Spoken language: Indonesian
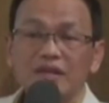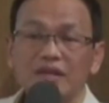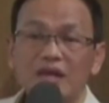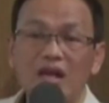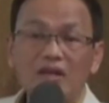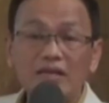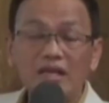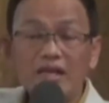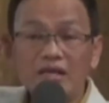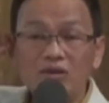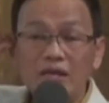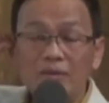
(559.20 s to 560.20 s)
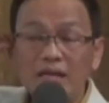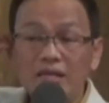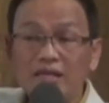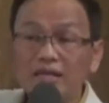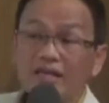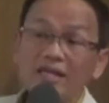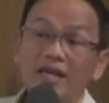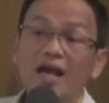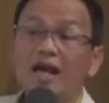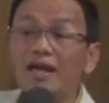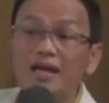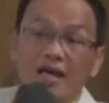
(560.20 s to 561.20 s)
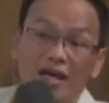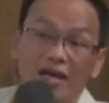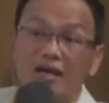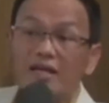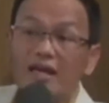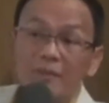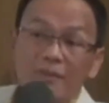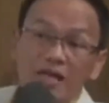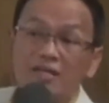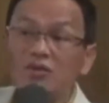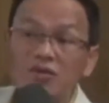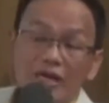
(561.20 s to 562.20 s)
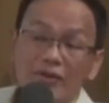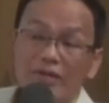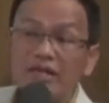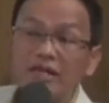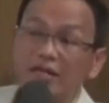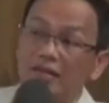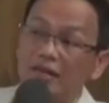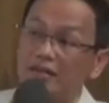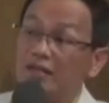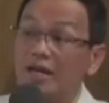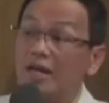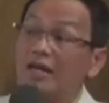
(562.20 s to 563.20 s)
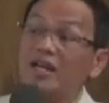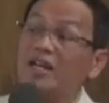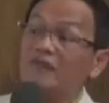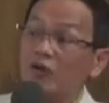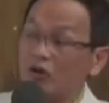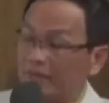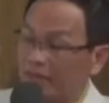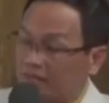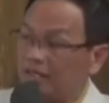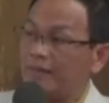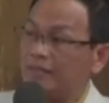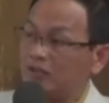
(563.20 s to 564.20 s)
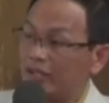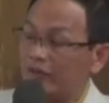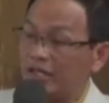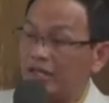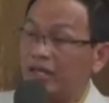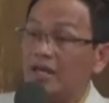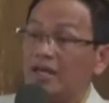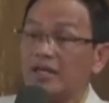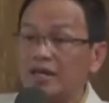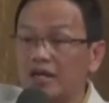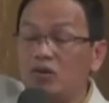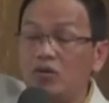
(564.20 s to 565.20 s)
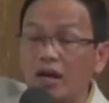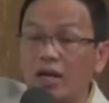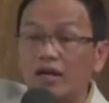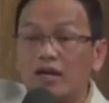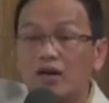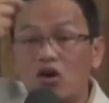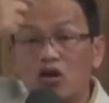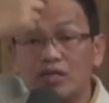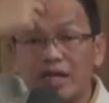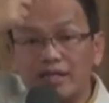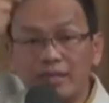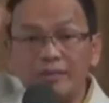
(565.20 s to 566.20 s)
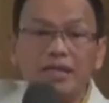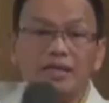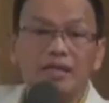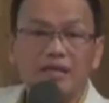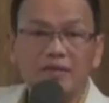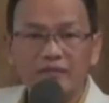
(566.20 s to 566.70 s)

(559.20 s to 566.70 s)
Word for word: Kalau telinga sudah mati, tidak ada yang masuk lewat telinga. Tidak ada informasi yang masuk lewat telinga. Yang kedua, otaknya mati.